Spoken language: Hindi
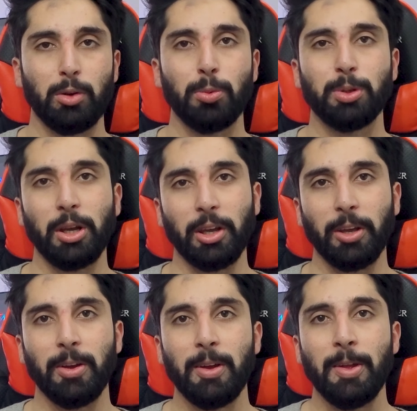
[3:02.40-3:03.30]
डूब जाएंगे
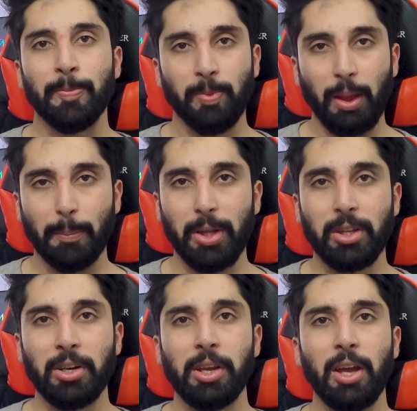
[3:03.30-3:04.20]

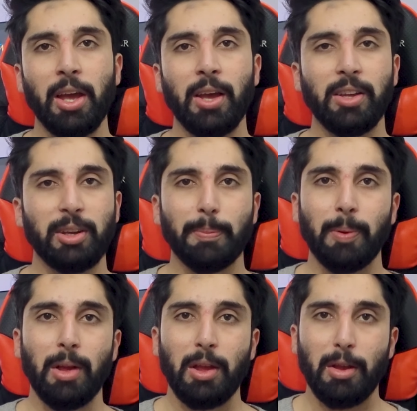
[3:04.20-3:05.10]
बेहतर ये है कि जब
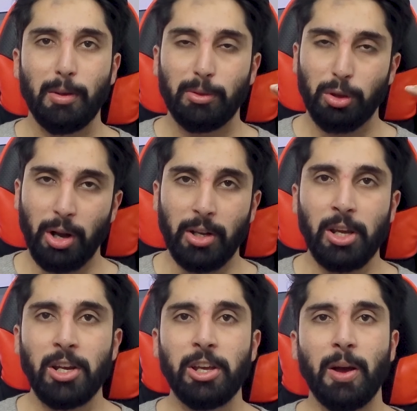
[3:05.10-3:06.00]

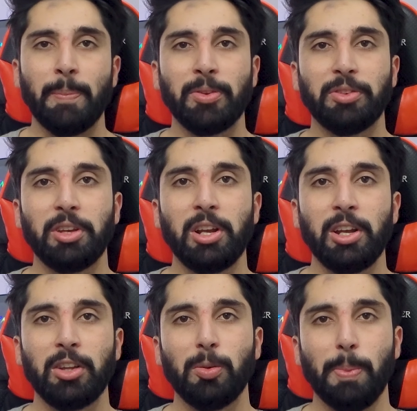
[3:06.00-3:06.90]
थ्योरेटिकली आपने सीख
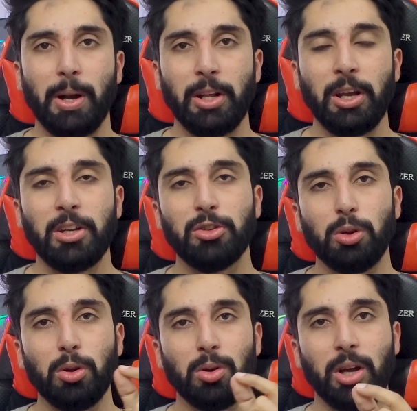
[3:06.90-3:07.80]
लिया तो प्रैक्टिकली जो
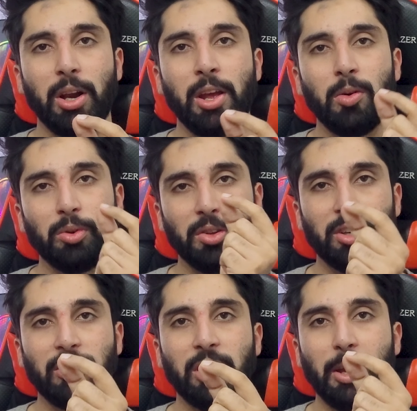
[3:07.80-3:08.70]
लोग करें हैं उनके
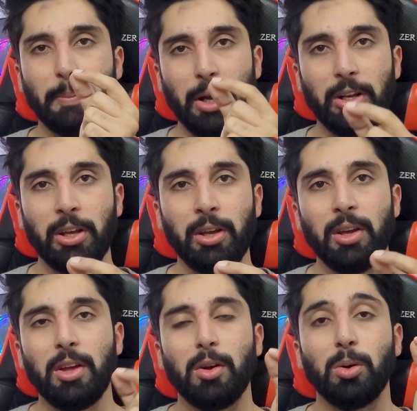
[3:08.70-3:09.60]
साथ जाके बैठें
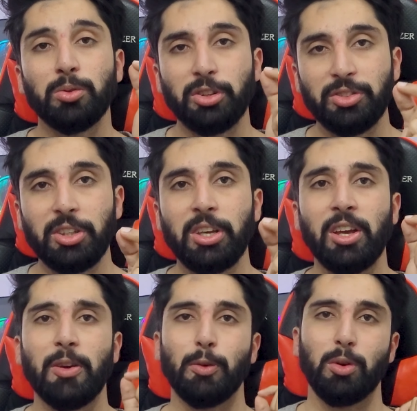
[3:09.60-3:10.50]
उनसे
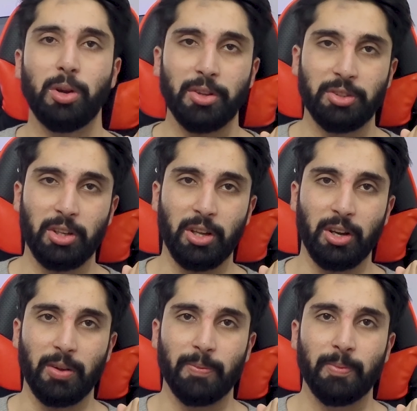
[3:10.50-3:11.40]
सीखें कि वो लोग कैसे करें